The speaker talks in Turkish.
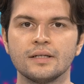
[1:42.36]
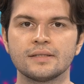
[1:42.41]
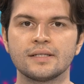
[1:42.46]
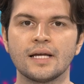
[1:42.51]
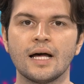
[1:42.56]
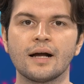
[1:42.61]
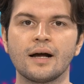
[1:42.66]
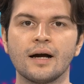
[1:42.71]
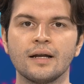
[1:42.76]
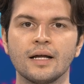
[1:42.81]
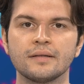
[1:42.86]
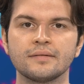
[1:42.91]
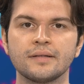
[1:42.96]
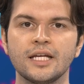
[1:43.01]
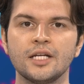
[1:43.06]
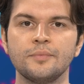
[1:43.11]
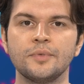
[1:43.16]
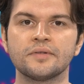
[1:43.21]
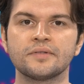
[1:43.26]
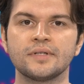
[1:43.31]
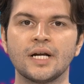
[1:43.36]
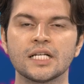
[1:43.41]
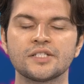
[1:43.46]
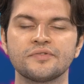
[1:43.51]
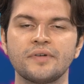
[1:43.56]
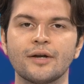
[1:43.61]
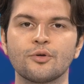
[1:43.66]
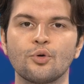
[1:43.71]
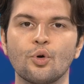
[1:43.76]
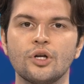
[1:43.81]
Sağ kanatta yeni bir
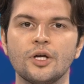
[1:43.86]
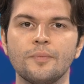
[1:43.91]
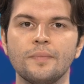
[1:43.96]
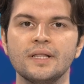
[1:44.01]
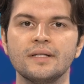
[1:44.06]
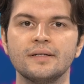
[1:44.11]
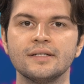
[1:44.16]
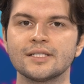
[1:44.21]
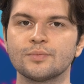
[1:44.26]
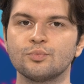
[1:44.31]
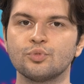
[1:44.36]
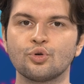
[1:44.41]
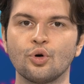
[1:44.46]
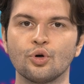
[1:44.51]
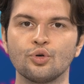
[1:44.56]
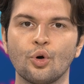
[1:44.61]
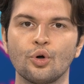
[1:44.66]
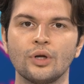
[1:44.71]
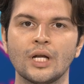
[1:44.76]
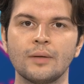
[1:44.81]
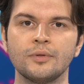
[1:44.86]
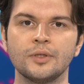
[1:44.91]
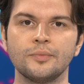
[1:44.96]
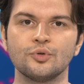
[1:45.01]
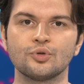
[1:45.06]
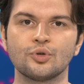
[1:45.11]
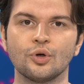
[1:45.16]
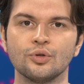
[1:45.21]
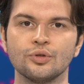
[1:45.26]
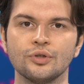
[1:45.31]
transfer görebiliriz. Bu konu önemli
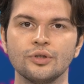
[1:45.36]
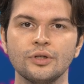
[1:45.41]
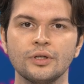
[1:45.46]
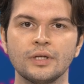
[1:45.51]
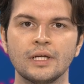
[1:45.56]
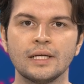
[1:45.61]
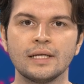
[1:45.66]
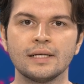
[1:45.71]
bir konu.